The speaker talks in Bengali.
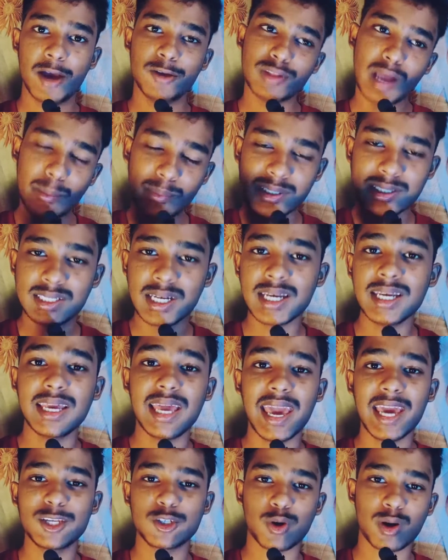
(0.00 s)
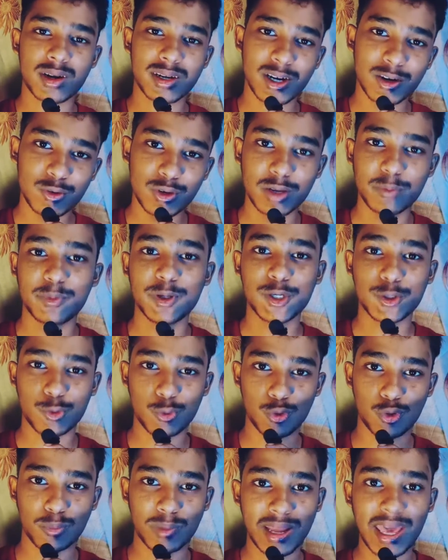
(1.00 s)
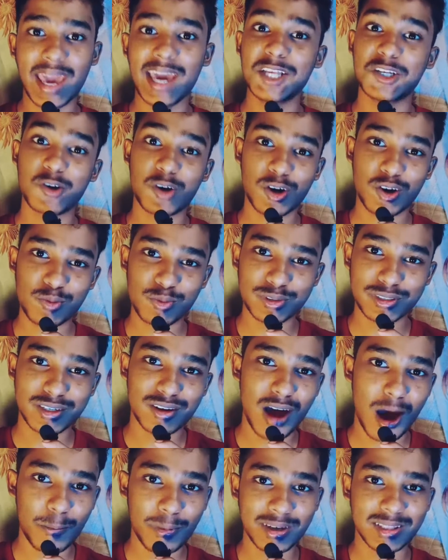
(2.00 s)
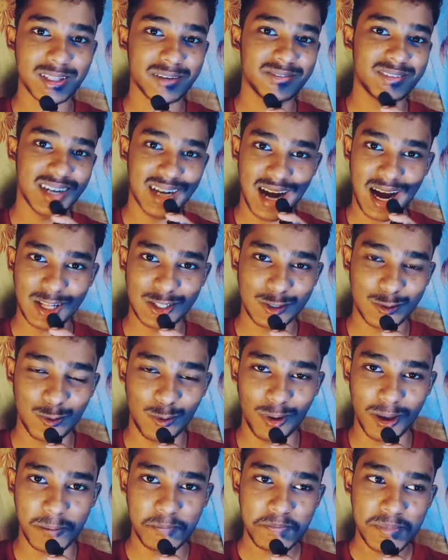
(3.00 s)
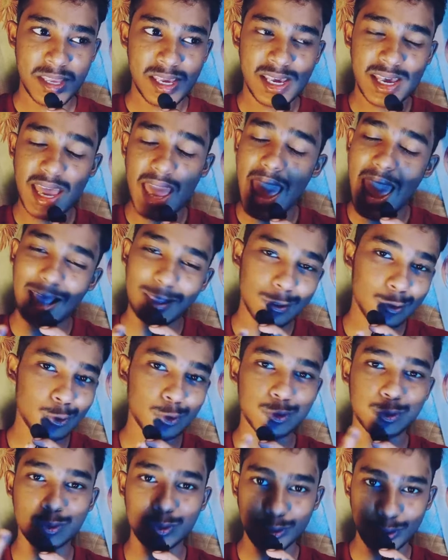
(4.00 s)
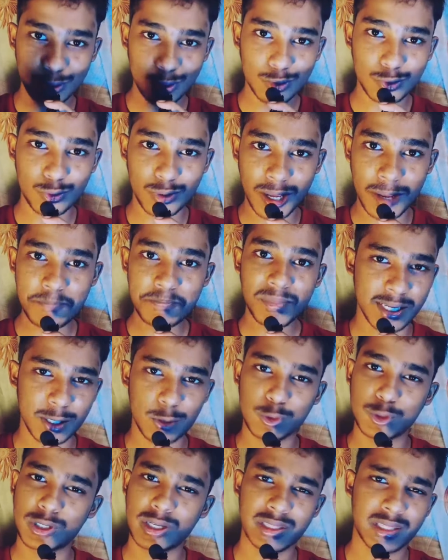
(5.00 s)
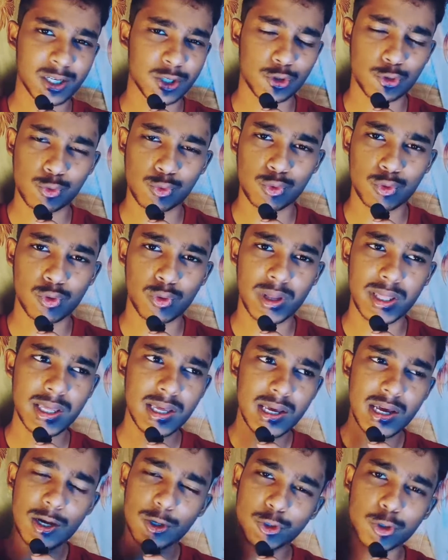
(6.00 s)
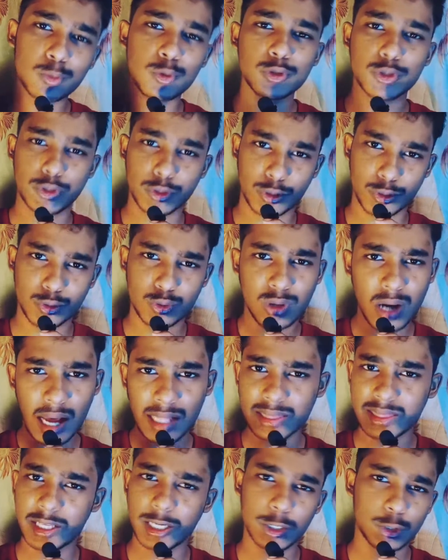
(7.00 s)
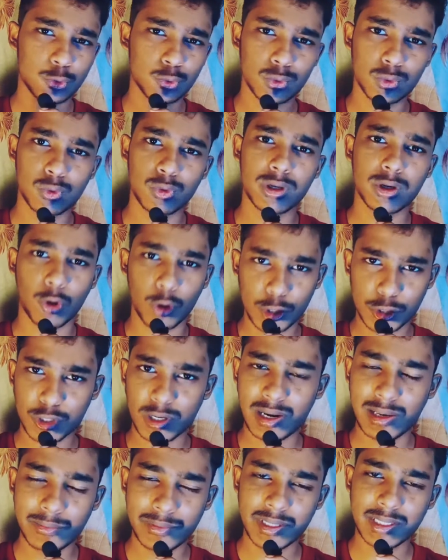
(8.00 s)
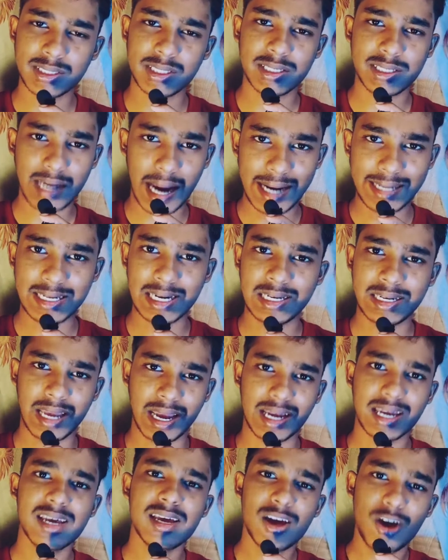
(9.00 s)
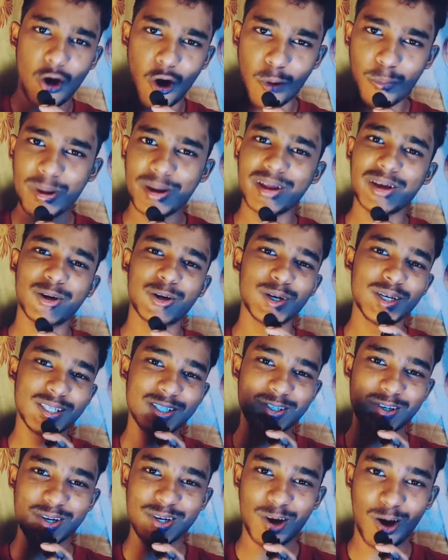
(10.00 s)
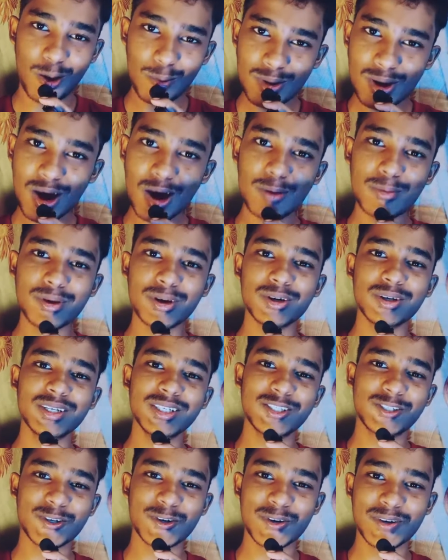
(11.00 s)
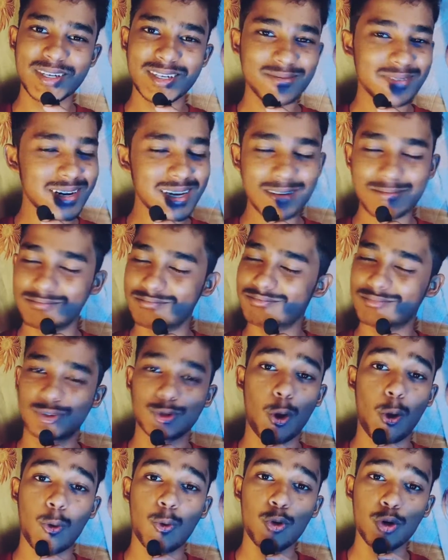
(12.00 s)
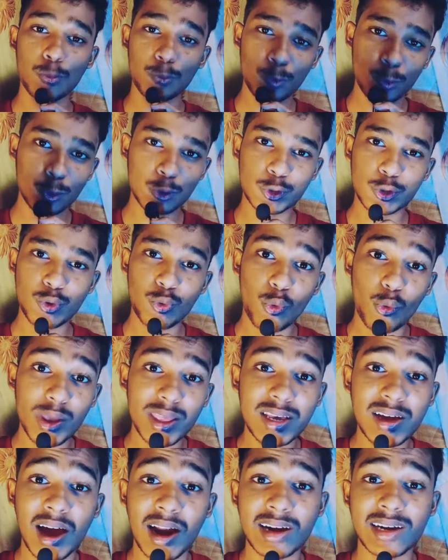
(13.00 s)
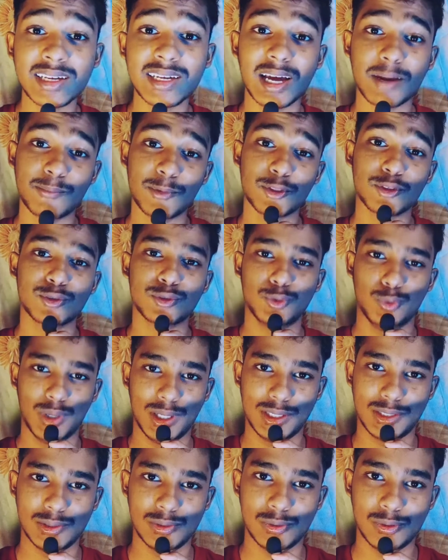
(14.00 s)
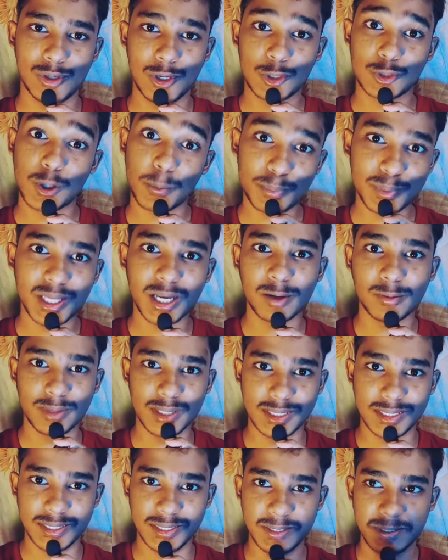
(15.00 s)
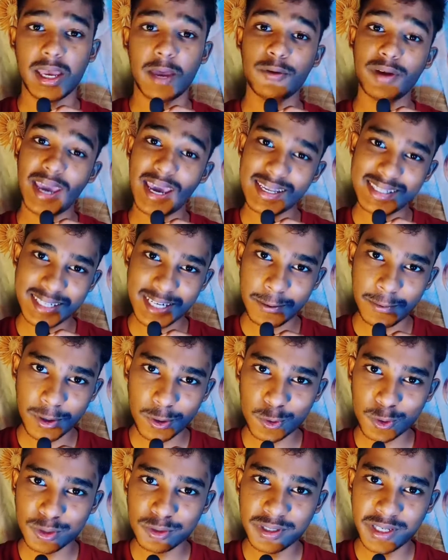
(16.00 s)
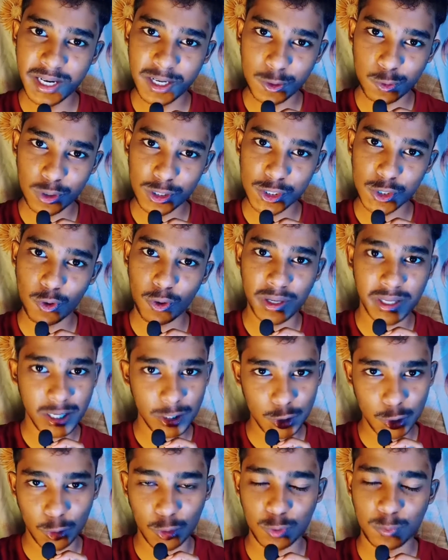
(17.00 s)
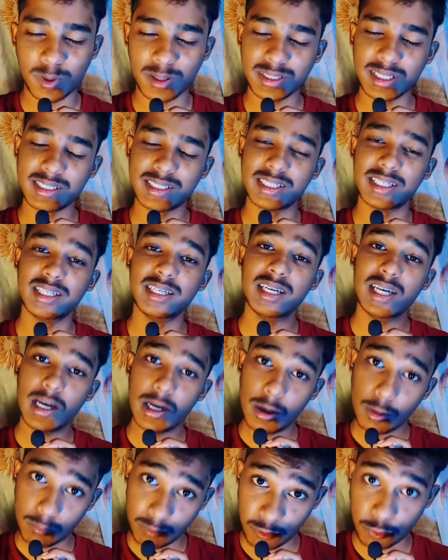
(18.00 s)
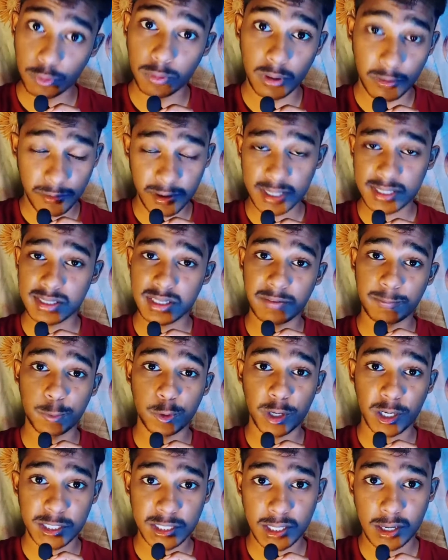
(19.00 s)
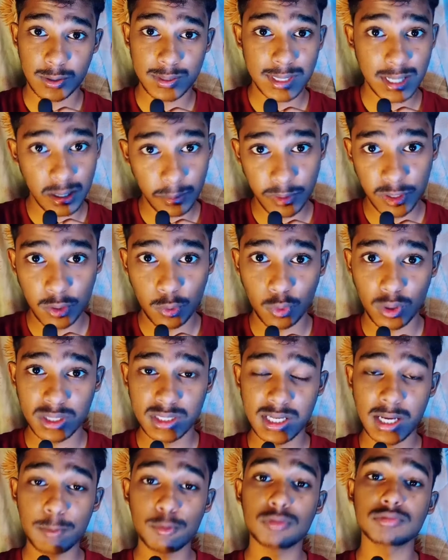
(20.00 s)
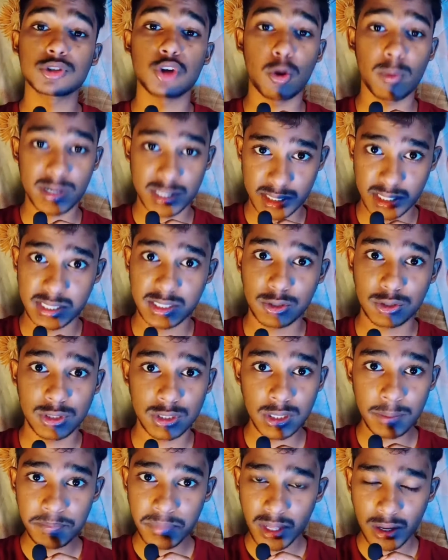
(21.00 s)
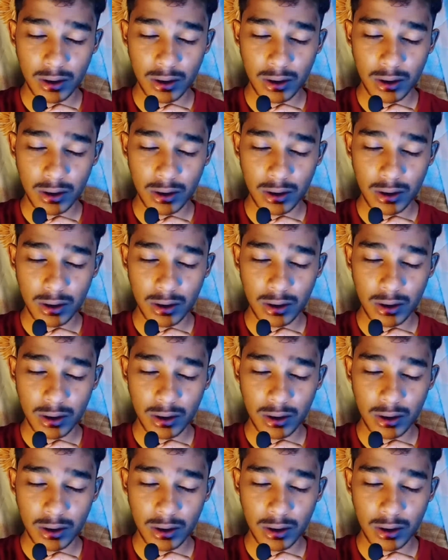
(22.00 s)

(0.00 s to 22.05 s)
কিন্তু আমি চাই এই জনাটা যেন রিপিট করুক মানে এই জনার উপর যেন আবার দেবদা কাজ করে এত সুন্দর করে এক্সিকিউশন থেকে শুরু করে সমস্ত কিছু গান থেকে শুরু করে হইচই আনলিমিটেড যে টাইটেল ট্যাগ হবে রে হইচই হবে হবে হইচই মানে তখন পুজো ওই গানটাই একমাত্র চলেছিল সব থেকে বেশি এবং এই সিনেমাটাও কিন্তু ডিরেক্ট করেছে অনিকেত চট্টোপাধ্যায় যিনি ফার্স্ট দেব প্রোডাকশন হাউসে কবির করেছে এবং সবার শেষে হচ্ছে